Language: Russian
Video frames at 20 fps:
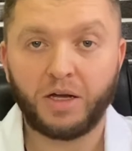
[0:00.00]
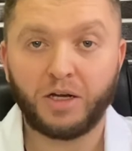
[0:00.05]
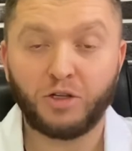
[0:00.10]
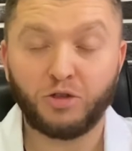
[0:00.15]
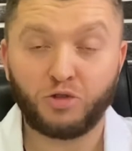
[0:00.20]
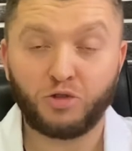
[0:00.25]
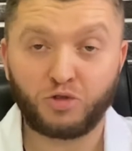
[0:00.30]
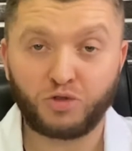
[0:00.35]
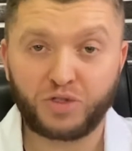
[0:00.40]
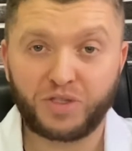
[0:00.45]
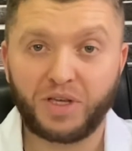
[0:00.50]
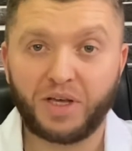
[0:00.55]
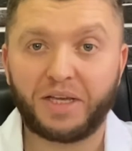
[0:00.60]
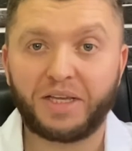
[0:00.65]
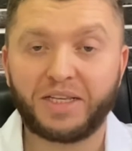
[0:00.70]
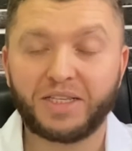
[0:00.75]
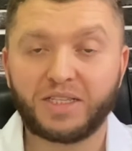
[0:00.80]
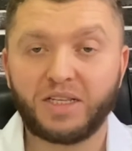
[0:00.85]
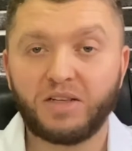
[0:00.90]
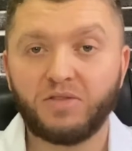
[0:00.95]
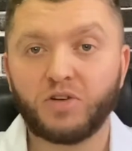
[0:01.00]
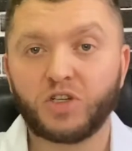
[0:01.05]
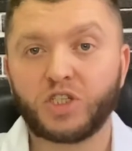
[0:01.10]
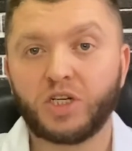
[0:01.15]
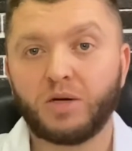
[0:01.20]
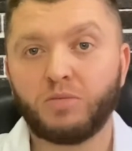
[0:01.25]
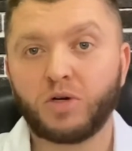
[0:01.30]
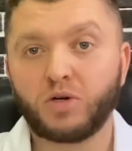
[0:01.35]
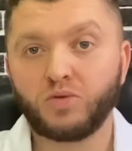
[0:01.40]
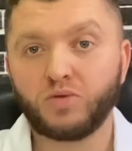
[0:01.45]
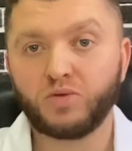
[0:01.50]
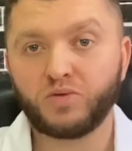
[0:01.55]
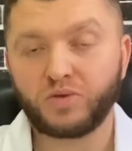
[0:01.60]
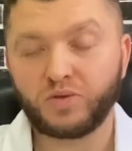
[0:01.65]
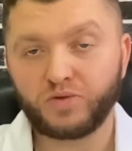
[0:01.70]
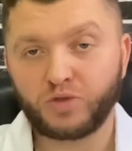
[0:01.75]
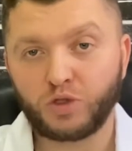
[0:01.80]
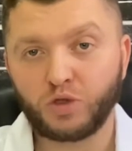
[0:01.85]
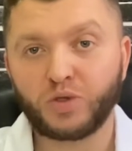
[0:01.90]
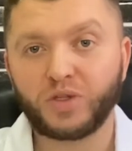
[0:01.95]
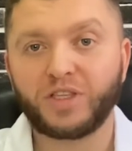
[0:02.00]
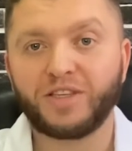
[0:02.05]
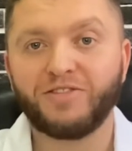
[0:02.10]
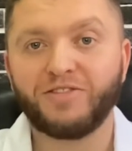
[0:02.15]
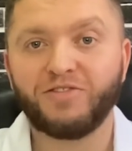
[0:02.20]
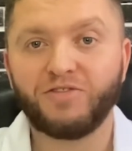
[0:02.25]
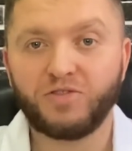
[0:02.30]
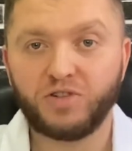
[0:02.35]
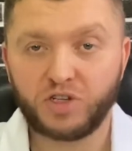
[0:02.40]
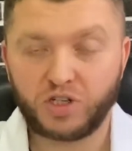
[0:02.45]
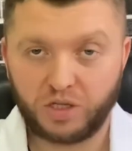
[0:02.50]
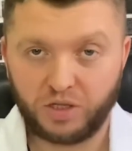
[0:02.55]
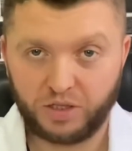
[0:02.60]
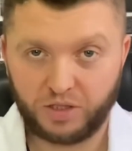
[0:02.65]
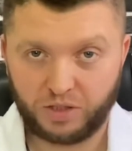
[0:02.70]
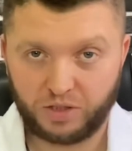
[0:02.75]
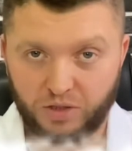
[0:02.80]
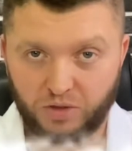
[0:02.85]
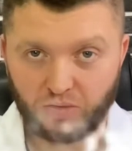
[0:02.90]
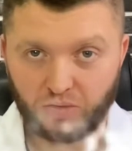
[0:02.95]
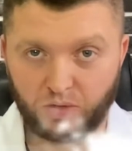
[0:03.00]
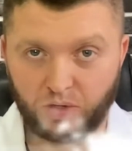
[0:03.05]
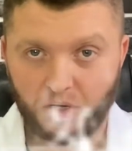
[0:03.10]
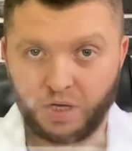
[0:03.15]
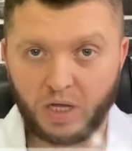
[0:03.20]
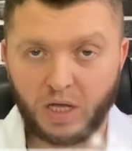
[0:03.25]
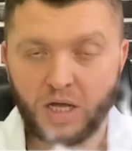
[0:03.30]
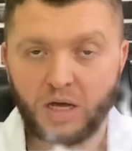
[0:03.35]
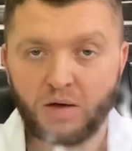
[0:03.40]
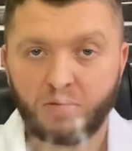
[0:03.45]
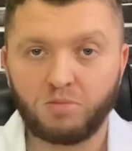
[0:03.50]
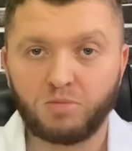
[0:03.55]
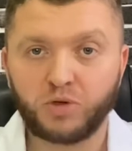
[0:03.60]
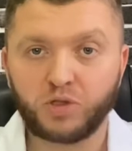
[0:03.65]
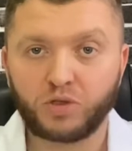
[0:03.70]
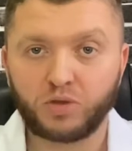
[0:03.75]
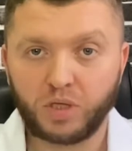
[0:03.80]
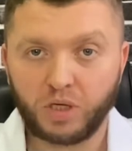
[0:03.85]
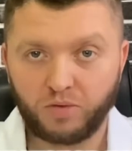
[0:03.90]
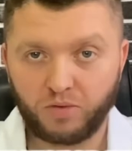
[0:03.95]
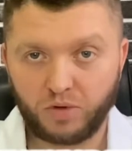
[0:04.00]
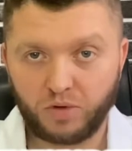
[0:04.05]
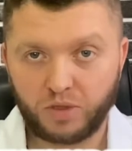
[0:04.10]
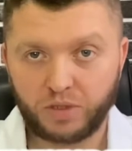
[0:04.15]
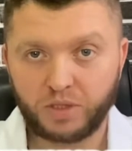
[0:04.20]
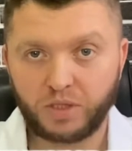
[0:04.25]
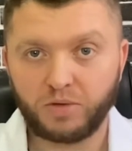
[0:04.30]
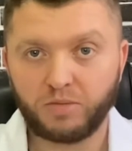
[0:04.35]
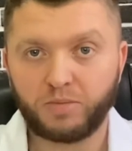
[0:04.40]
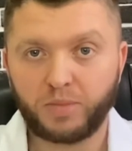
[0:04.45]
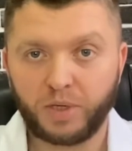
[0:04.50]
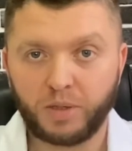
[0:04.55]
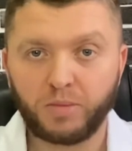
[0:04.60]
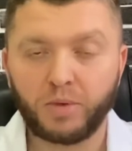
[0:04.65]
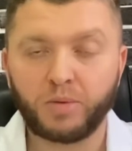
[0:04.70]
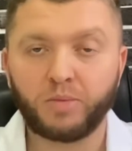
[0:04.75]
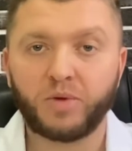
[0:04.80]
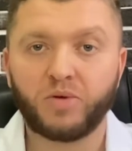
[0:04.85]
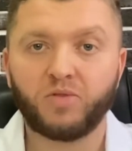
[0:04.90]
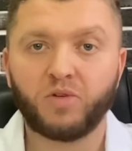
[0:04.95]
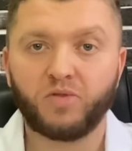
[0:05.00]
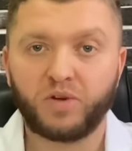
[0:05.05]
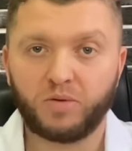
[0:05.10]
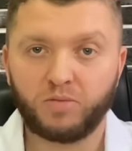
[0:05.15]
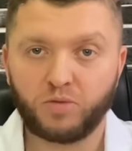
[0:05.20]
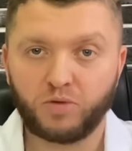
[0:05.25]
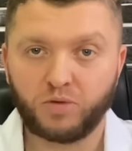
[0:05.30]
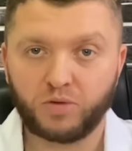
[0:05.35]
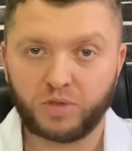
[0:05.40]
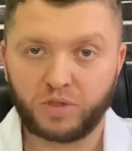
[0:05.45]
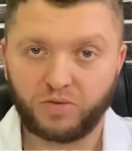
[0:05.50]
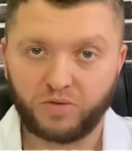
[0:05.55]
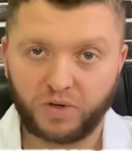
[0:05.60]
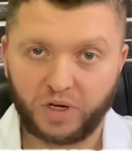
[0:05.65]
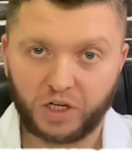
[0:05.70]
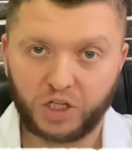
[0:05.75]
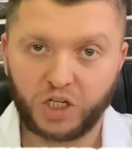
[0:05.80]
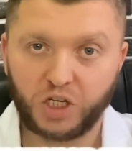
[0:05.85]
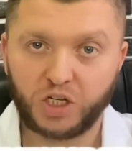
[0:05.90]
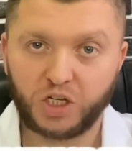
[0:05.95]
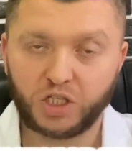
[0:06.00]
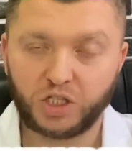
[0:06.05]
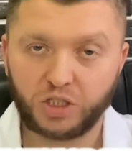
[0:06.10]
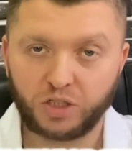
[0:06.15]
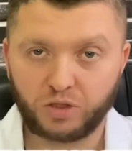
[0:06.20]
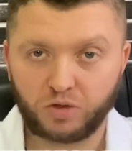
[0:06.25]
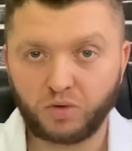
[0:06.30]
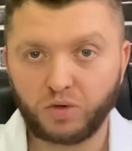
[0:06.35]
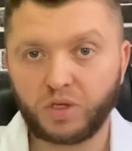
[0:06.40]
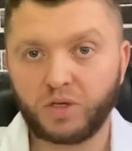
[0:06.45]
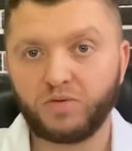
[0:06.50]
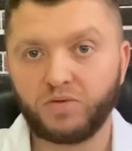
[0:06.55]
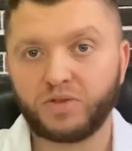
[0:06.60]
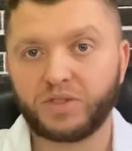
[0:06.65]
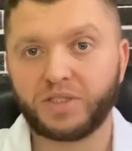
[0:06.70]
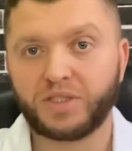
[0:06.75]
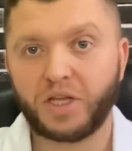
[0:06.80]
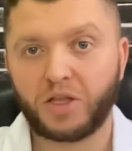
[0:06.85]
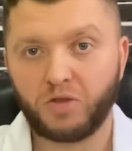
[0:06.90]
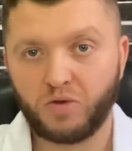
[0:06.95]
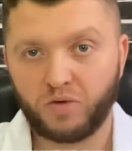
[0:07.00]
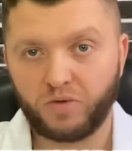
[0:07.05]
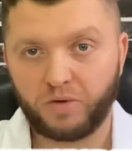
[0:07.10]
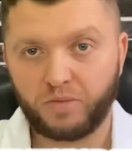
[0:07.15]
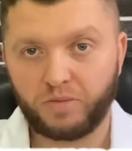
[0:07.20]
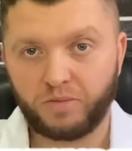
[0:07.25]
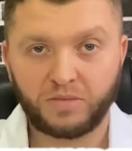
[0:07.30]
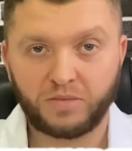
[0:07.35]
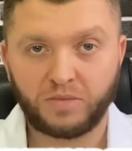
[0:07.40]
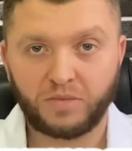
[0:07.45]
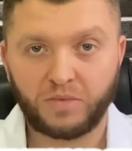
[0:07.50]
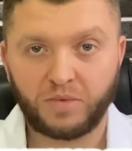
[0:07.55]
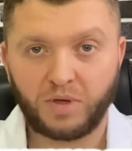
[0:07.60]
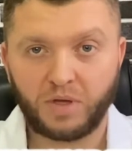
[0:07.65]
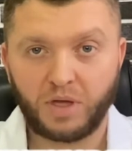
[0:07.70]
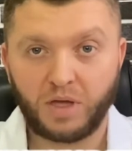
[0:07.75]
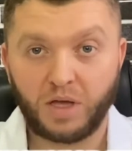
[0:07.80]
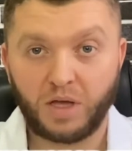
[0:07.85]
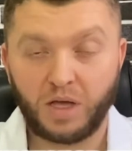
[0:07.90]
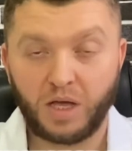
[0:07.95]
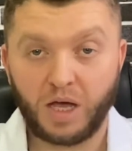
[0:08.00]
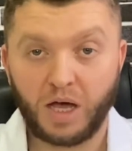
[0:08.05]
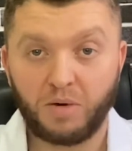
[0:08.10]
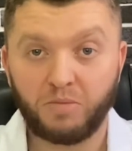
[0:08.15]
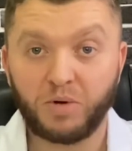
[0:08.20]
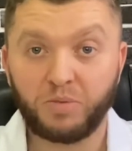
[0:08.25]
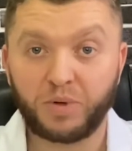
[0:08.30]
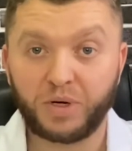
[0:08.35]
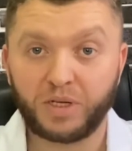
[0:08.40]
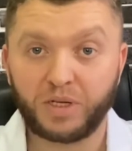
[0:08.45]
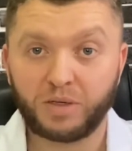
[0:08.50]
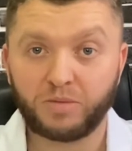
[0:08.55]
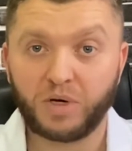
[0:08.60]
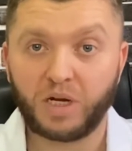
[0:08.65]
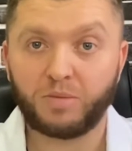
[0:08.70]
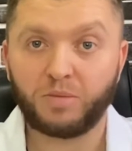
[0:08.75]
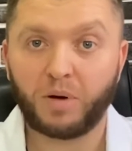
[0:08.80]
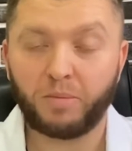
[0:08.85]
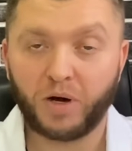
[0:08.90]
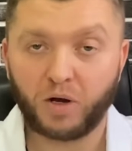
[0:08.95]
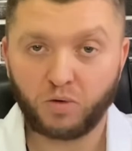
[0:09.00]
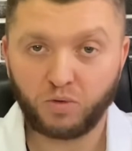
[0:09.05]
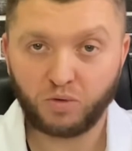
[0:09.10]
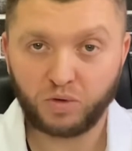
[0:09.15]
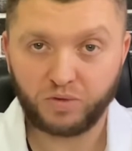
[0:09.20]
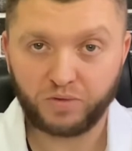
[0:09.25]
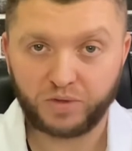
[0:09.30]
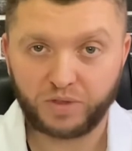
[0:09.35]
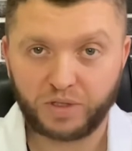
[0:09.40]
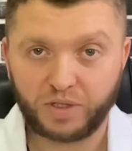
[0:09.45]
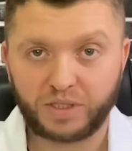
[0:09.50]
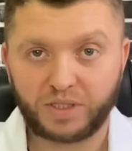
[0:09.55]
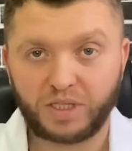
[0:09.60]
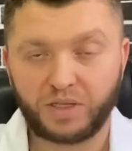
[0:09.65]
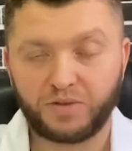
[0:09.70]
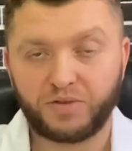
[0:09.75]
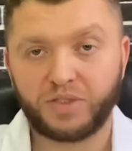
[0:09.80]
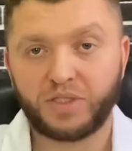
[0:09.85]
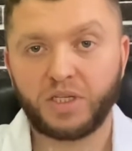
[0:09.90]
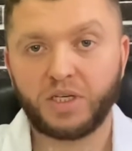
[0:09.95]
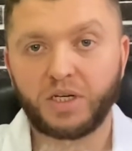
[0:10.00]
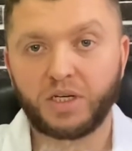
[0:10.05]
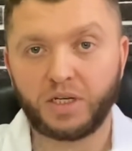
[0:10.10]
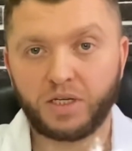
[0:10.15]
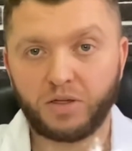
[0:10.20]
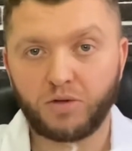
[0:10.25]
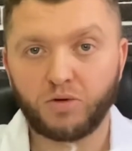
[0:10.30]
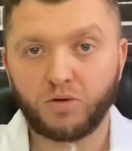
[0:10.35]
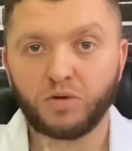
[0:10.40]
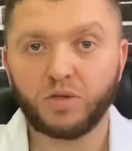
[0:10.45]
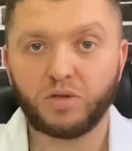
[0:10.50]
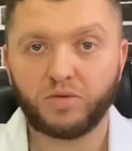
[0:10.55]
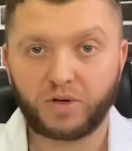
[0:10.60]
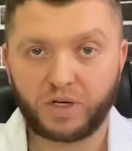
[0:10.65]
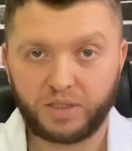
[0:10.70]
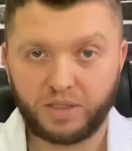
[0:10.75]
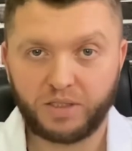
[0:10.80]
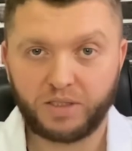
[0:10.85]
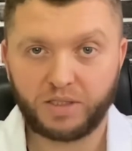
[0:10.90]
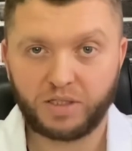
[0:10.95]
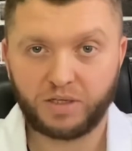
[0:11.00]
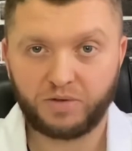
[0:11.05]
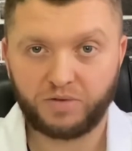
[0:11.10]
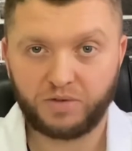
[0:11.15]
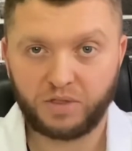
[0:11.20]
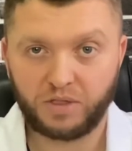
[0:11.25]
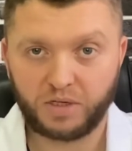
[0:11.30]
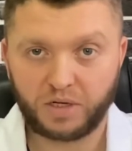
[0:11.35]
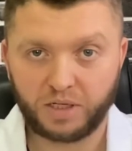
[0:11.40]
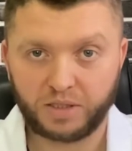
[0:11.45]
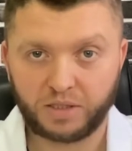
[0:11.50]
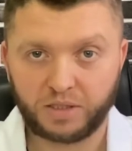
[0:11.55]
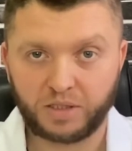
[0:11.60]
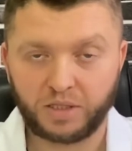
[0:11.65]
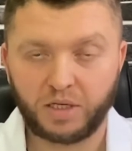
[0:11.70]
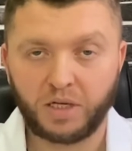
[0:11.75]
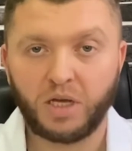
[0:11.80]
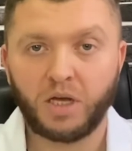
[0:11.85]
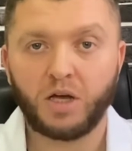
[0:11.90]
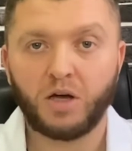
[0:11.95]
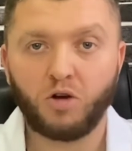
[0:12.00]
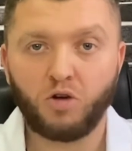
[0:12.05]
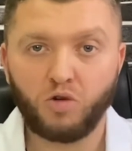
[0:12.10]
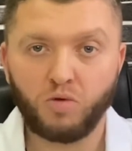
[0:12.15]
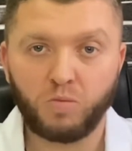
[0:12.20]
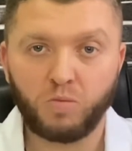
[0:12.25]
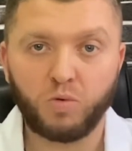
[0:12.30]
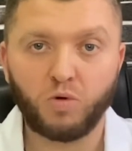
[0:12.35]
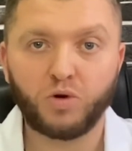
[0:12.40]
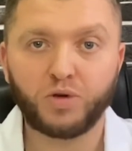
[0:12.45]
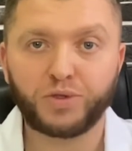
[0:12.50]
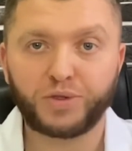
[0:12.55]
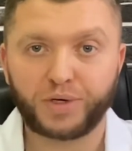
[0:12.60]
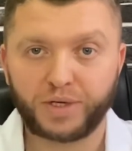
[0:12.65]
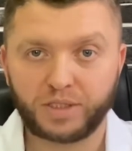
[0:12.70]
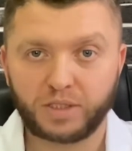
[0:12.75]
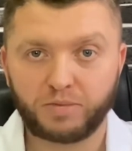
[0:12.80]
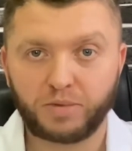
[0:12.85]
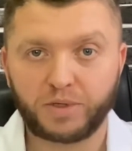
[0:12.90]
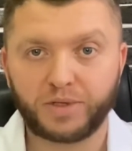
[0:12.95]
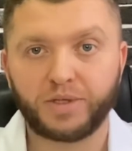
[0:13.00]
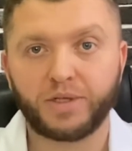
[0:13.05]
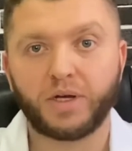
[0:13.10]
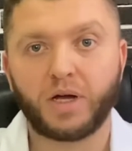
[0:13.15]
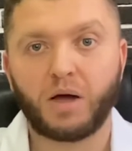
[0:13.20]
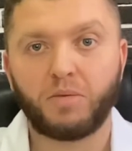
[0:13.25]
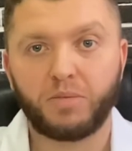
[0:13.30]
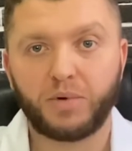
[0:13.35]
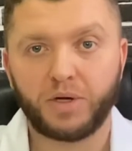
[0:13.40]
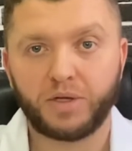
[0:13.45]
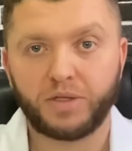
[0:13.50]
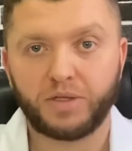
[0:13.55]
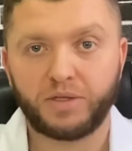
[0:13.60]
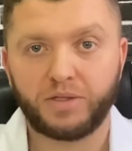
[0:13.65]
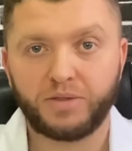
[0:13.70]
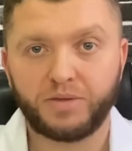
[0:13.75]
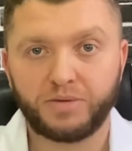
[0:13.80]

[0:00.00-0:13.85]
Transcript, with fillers: Друзья, если ваше оборудование все-таки вышло из строя, мы с удовольствием примем его в ремонт и в кратчайшие сроки восстановим. Мы принимаем оборудование со всех регионов Российской Федерации – любой транспортной компании.